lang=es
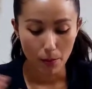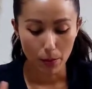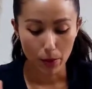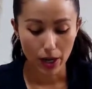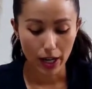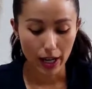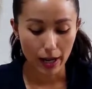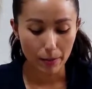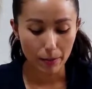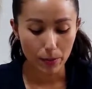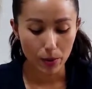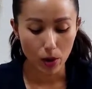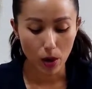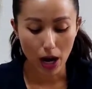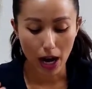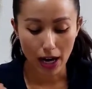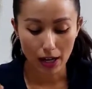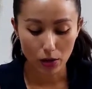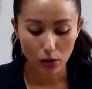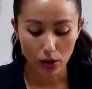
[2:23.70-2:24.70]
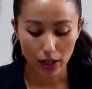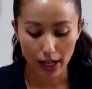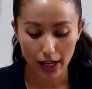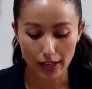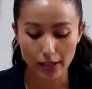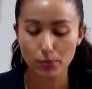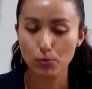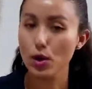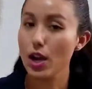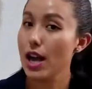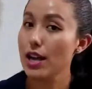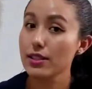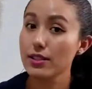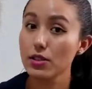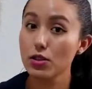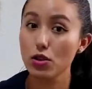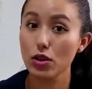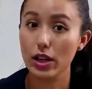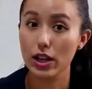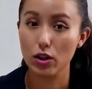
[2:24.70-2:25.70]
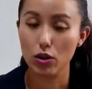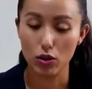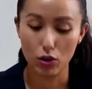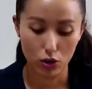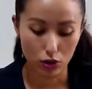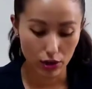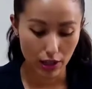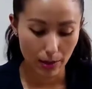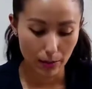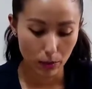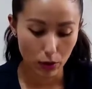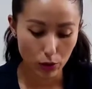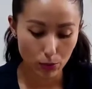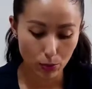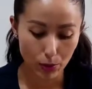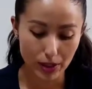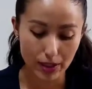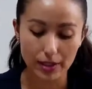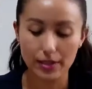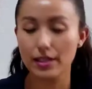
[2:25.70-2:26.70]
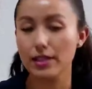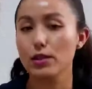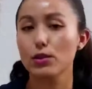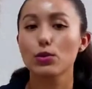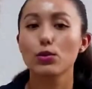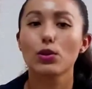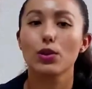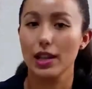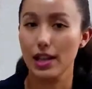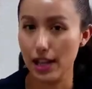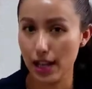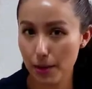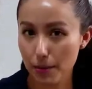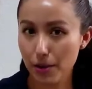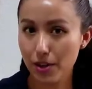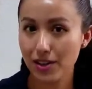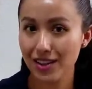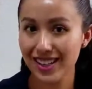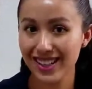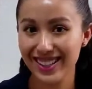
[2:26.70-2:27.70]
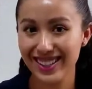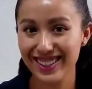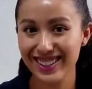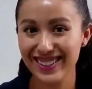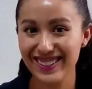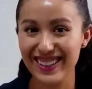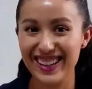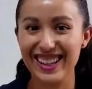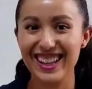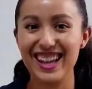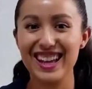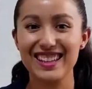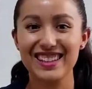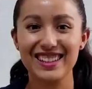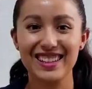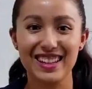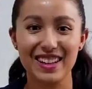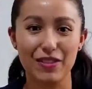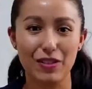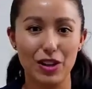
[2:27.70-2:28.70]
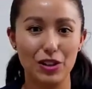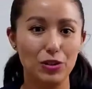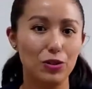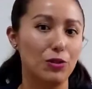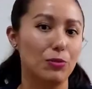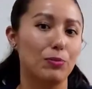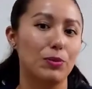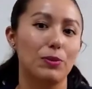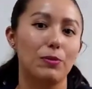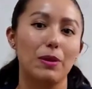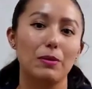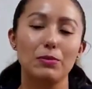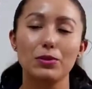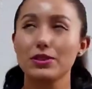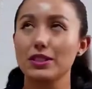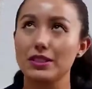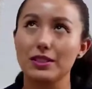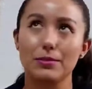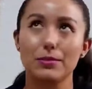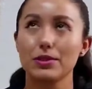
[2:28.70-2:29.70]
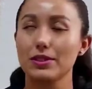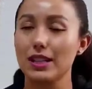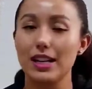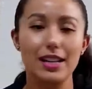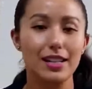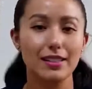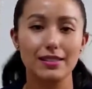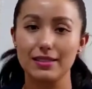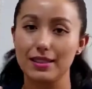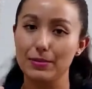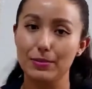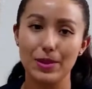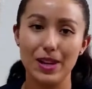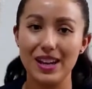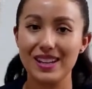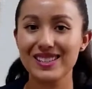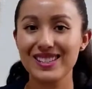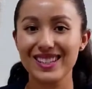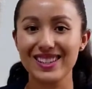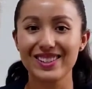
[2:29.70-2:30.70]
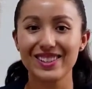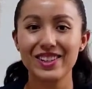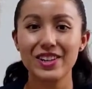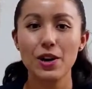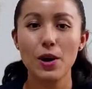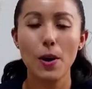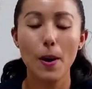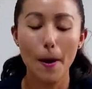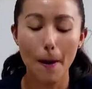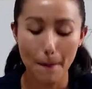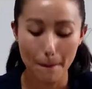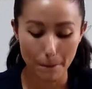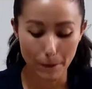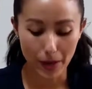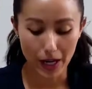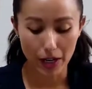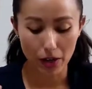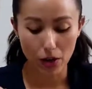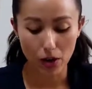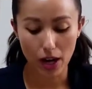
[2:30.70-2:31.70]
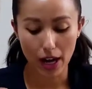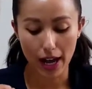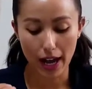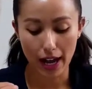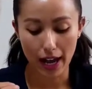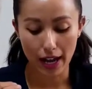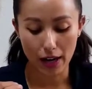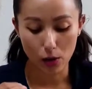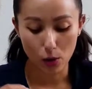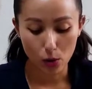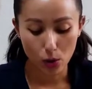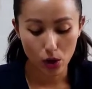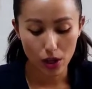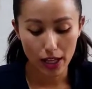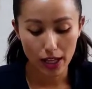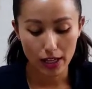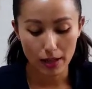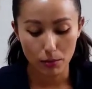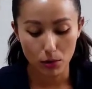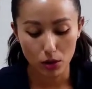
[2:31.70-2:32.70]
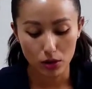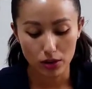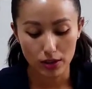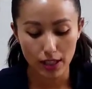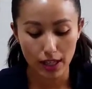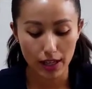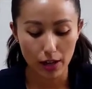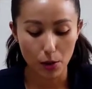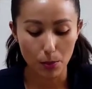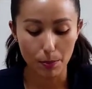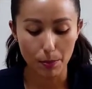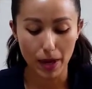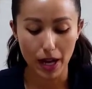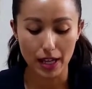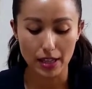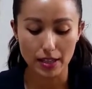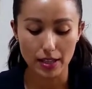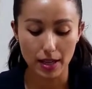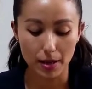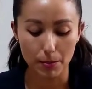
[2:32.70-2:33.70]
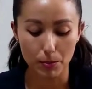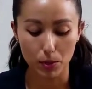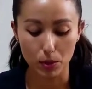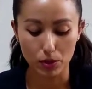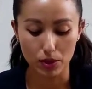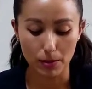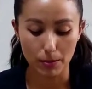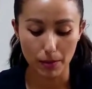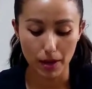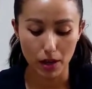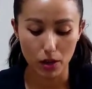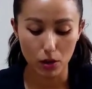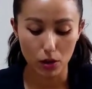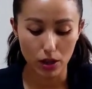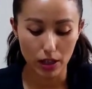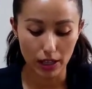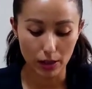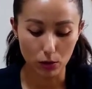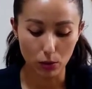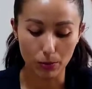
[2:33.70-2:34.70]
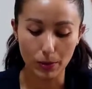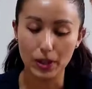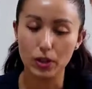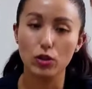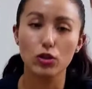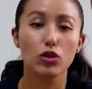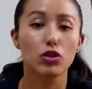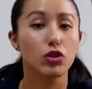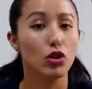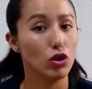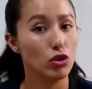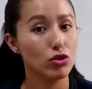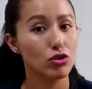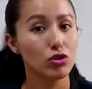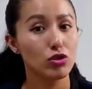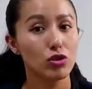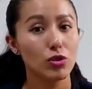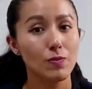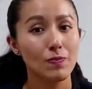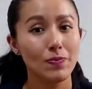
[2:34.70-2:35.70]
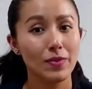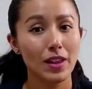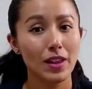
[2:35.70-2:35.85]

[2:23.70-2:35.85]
Por ejemplo, algo que es muy ácido que conocemos, pues es el jugo de limón, ¿verdad? Cuando lo probamos decimos, ay, está muy ácido. Bueno, el jugo de limón tiene un pH aproximado de número 2,